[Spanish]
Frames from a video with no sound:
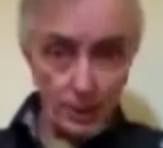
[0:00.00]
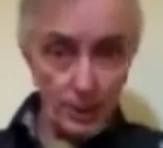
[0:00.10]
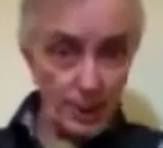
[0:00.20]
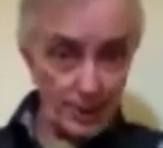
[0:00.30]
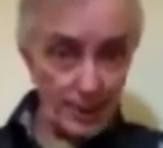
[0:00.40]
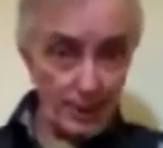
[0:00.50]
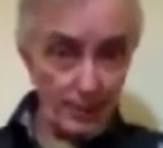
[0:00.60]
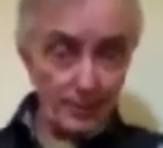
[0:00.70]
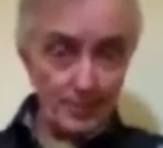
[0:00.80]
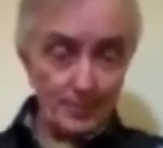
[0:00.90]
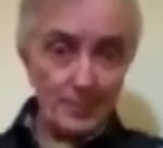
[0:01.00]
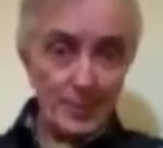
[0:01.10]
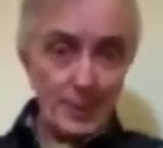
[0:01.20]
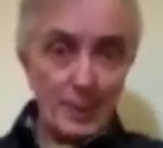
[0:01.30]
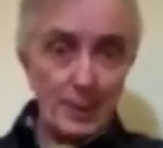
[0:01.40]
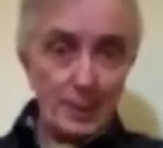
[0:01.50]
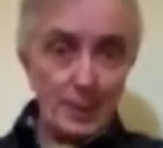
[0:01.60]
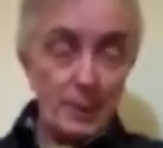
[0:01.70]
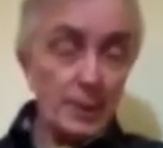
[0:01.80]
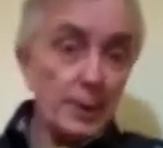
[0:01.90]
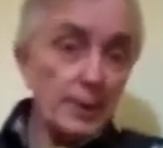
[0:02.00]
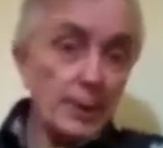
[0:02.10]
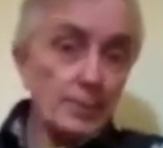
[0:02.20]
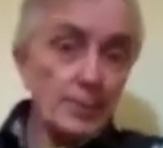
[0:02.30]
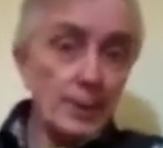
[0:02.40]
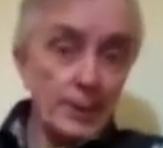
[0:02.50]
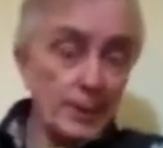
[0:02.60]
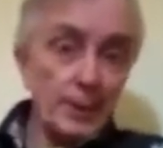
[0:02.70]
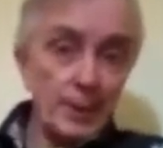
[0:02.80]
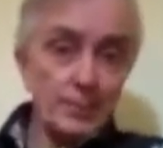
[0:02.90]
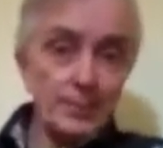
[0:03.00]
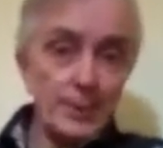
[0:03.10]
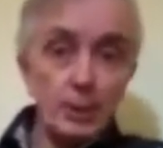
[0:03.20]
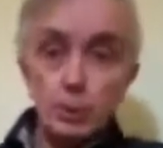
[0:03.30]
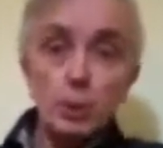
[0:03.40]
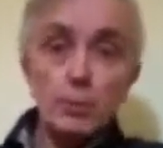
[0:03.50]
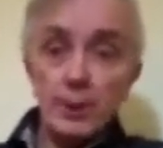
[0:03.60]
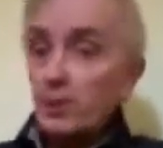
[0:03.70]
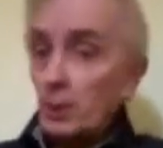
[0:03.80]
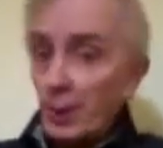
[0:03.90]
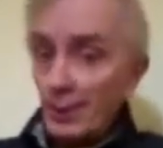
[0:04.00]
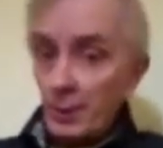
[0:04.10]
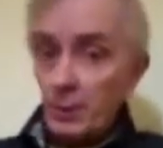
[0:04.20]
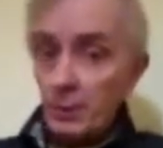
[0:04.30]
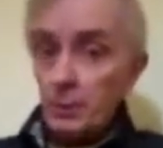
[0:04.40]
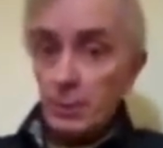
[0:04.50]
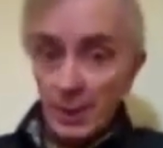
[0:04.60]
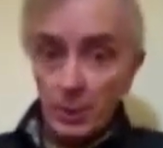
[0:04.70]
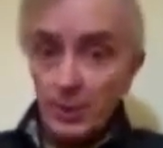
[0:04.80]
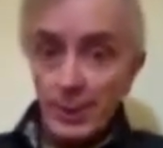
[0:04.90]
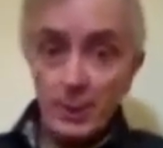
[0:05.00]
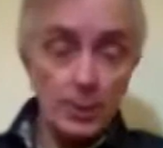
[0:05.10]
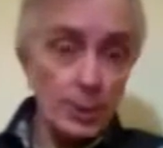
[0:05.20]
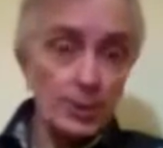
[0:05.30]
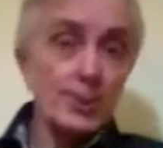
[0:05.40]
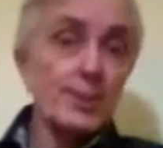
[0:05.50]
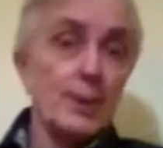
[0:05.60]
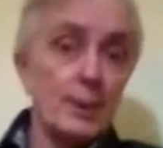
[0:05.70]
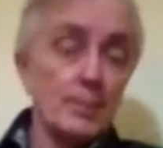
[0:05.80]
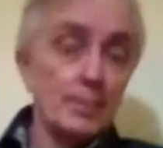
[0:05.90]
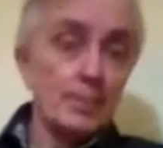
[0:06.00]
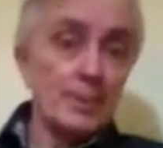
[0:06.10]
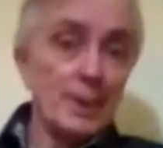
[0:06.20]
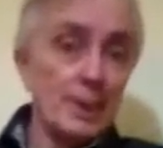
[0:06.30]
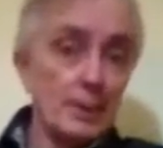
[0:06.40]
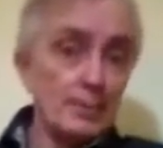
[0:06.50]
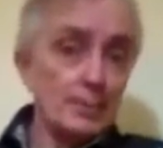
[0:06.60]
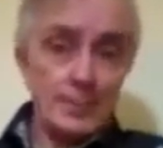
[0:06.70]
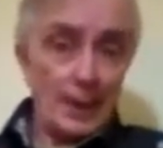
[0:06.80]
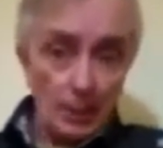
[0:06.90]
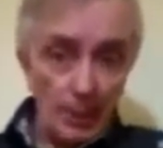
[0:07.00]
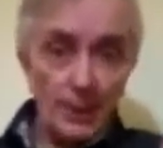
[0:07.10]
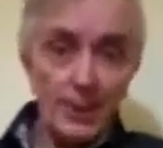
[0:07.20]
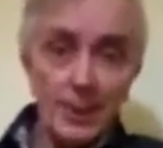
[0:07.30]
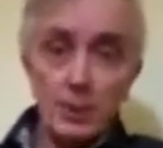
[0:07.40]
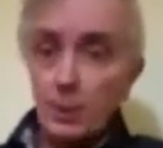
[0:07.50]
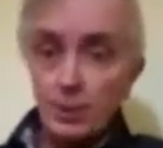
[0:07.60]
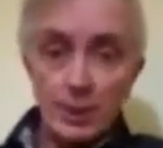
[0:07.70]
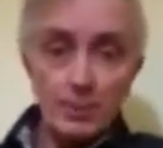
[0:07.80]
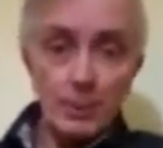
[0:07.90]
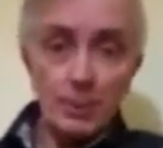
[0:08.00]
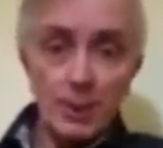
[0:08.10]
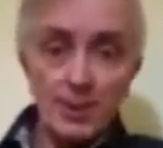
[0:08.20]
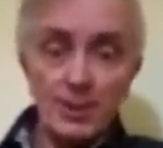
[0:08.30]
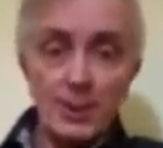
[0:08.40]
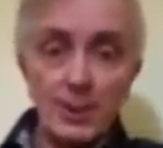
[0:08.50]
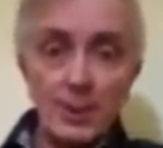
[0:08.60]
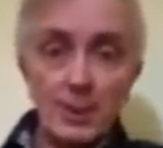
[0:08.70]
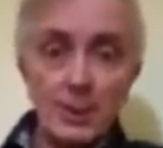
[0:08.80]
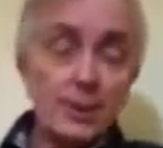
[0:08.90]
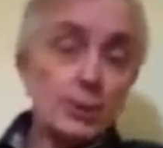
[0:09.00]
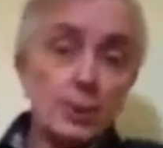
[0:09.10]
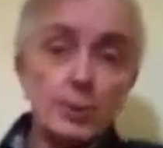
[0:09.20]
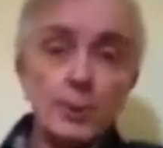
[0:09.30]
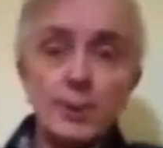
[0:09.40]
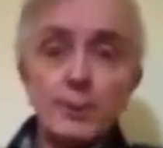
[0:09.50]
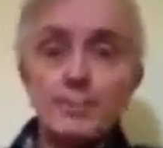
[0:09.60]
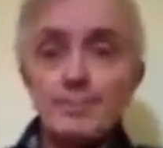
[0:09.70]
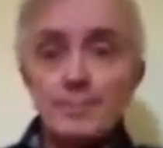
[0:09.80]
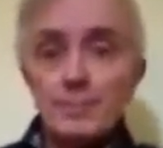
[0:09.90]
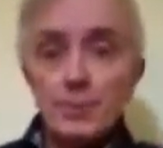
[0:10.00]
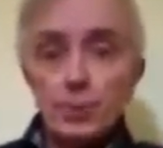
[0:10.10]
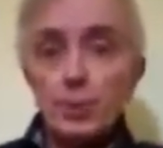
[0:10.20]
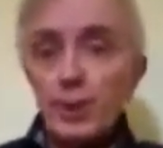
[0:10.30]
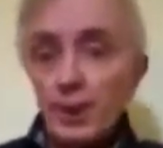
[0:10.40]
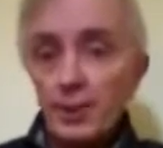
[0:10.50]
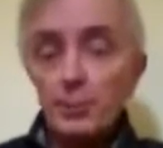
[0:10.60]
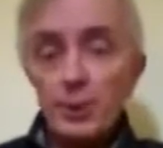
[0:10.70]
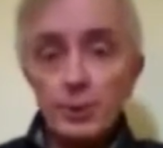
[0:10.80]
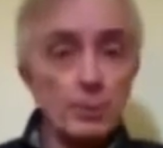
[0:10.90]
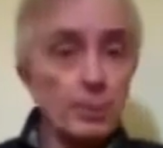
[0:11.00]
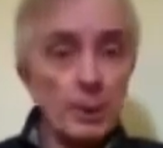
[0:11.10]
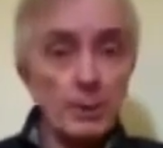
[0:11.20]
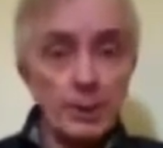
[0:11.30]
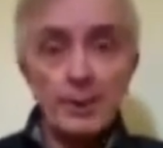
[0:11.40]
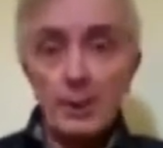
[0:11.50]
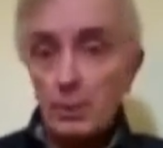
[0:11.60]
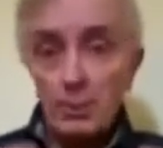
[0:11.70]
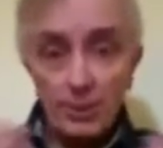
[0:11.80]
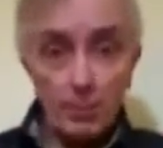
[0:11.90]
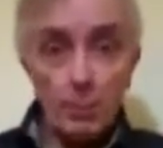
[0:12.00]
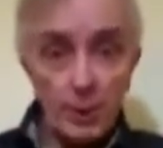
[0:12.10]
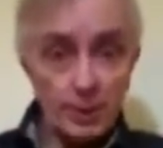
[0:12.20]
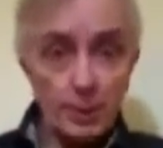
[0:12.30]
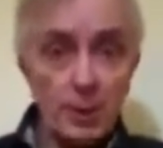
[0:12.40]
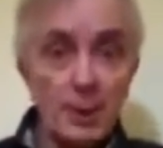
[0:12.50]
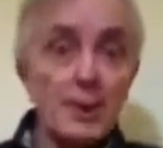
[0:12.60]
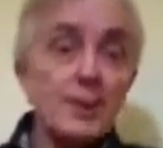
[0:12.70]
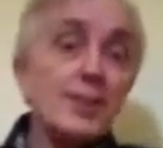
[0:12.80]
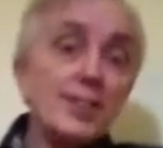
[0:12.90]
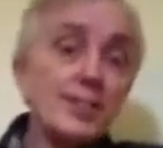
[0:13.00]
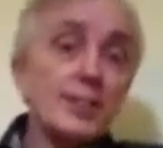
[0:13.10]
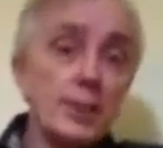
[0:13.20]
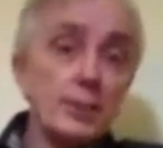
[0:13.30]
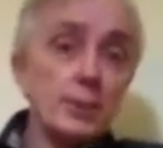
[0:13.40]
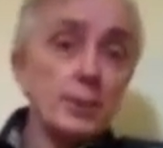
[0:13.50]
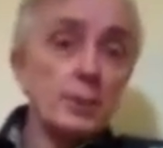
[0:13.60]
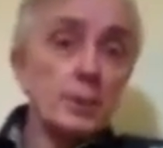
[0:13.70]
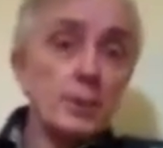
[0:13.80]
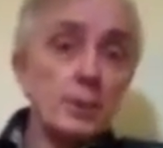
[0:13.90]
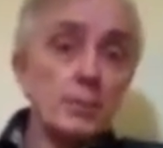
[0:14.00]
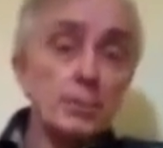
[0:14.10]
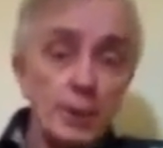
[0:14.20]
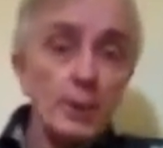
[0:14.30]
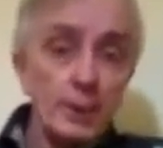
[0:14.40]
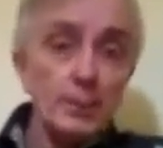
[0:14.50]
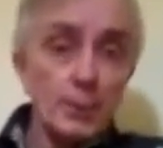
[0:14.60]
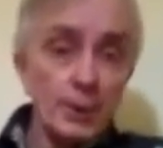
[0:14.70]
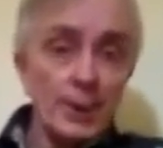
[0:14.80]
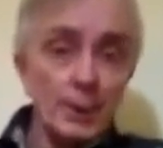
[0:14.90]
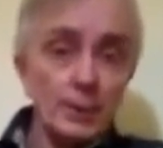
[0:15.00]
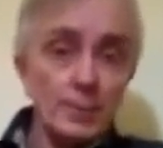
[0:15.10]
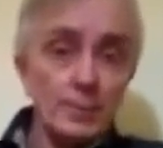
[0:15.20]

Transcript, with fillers: Antonieta. En realidad, la reina estuvo presa un año, un año entero. Entonces, al haber dejado de usar pelucas, es obvio que su encanecimiento puede haber quedado más expuesto. Y ese año puede haber empeorado.